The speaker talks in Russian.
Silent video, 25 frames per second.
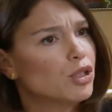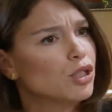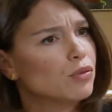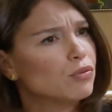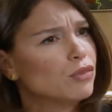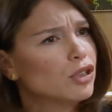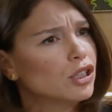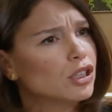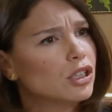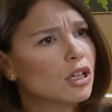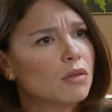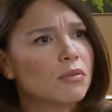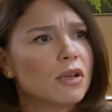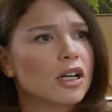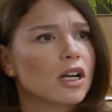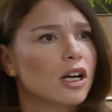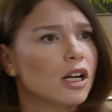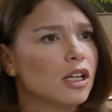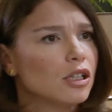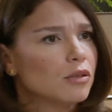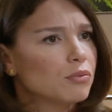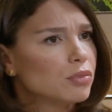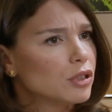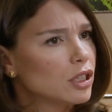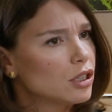Смотри. почему это
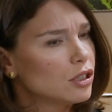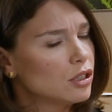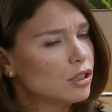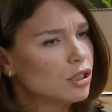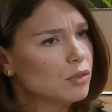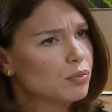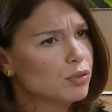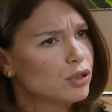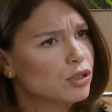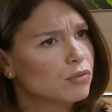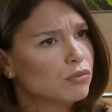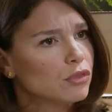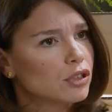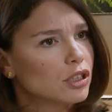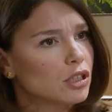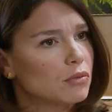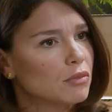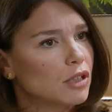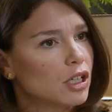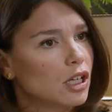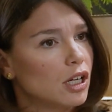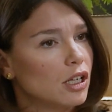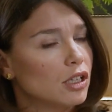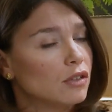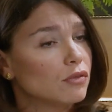аморально? Подождите, почему это
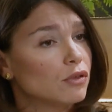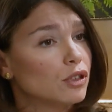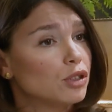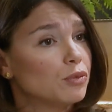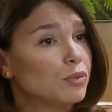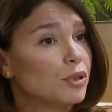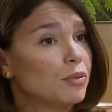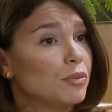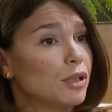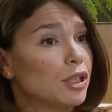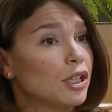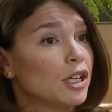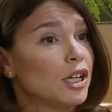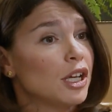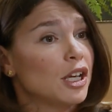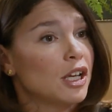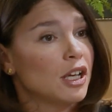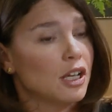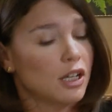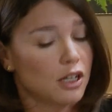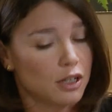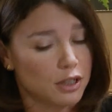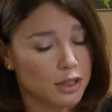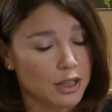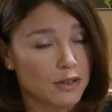аморально? Вот, например,
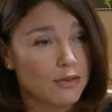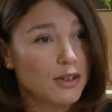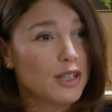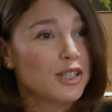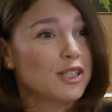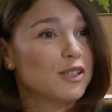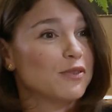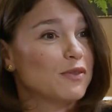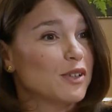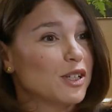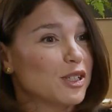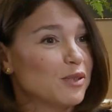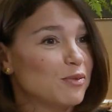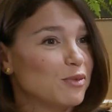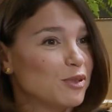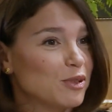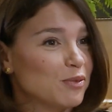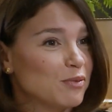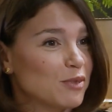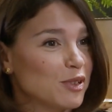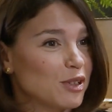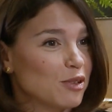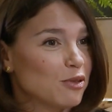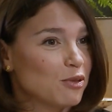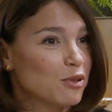давайте
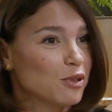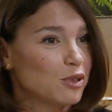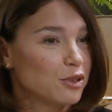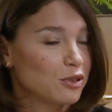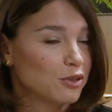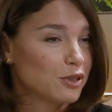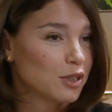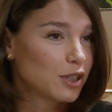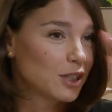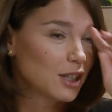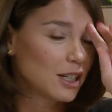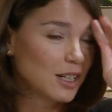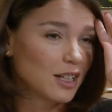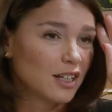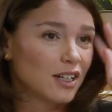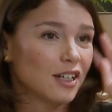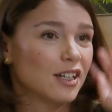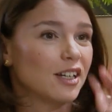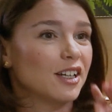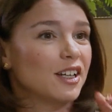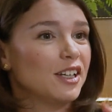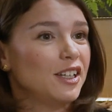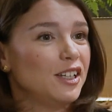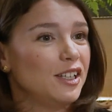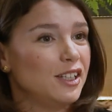возьмем округ
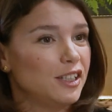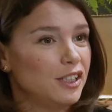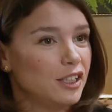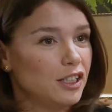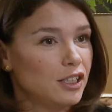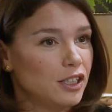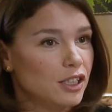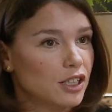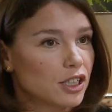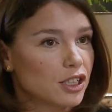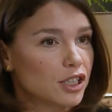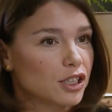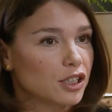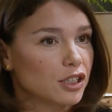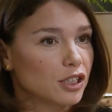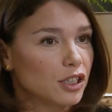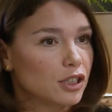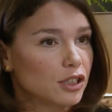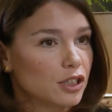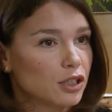э, Ильи Яшина,